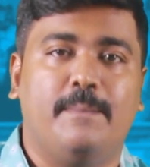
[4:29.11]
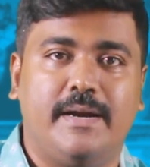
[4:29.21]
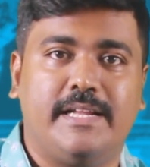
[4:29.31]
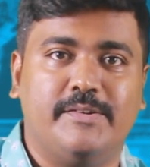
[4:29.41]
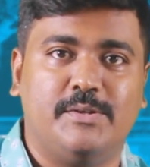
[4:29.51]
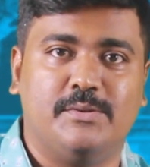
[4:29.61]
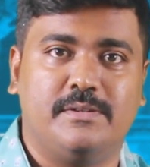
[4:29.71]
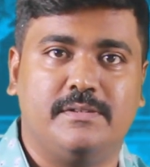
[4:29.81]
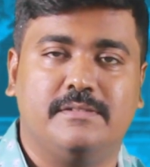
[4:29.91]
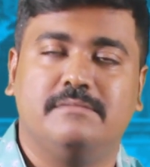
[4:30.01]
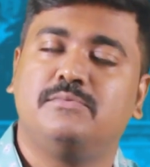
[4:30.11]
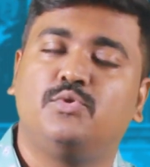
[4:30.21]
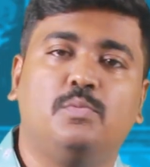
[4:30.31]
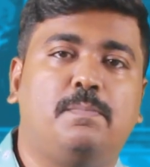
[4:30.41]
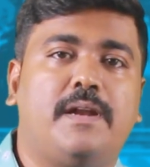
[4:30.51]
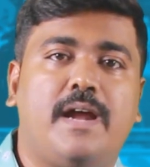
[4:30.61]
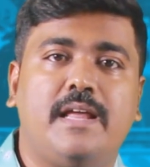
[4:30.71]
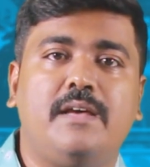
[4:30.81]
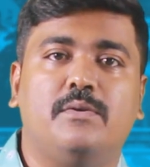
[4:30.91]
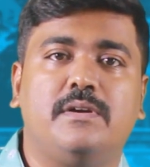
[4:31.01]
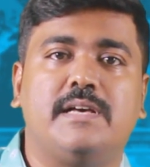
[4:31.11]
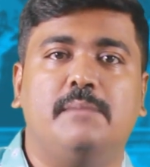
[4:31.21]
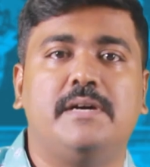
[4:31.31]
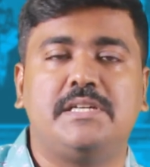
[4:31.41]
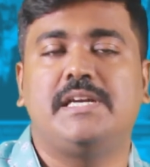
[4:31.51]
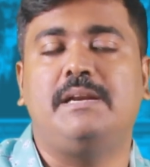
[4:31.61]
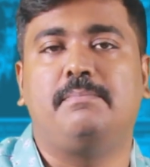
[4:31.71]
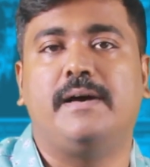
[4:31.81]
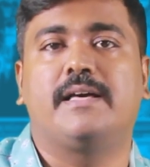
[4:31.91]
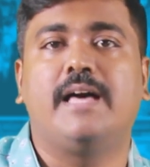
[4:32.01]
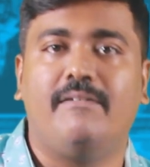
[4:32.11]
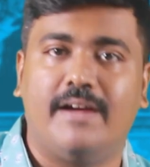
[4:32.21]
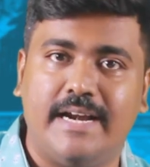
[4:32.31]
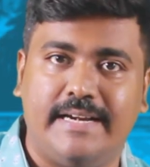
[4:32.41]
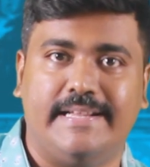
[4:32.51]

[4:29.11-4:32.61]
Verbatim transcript: பட் இவர் ஒரு சூப்பரான ஒரு கமர்ஷியல் பக்காவான